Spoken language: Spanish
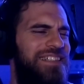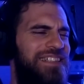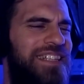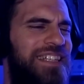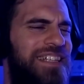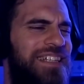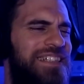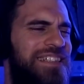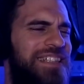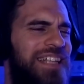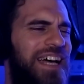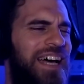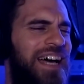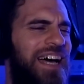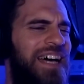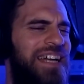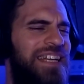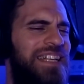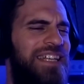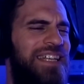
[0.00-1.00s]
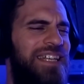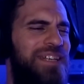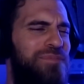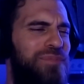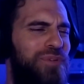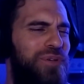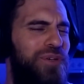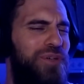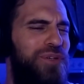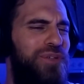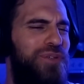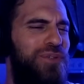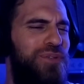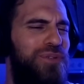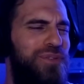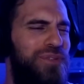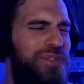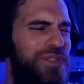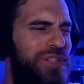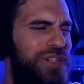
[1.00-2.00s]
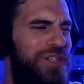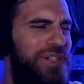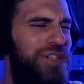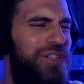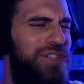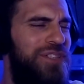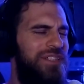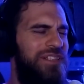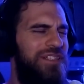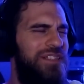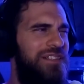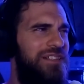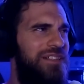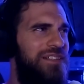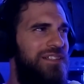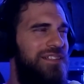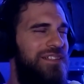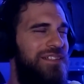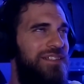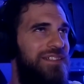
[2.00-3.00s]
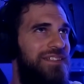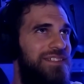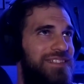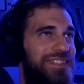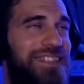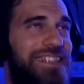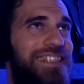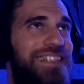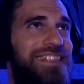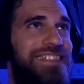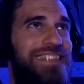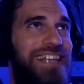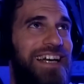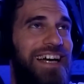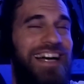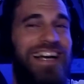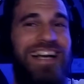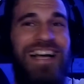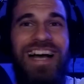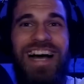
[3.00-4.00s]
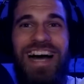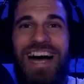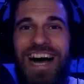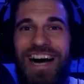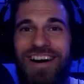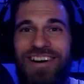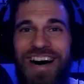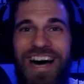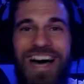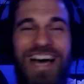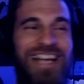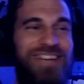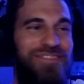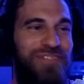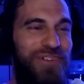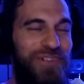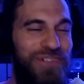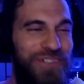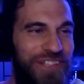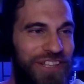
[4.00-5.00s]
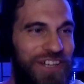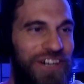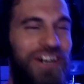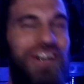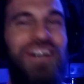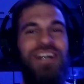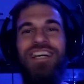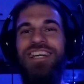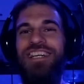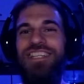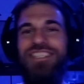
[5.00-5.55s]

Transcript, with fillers: si estaremos juntos. Si se acaba el mundo,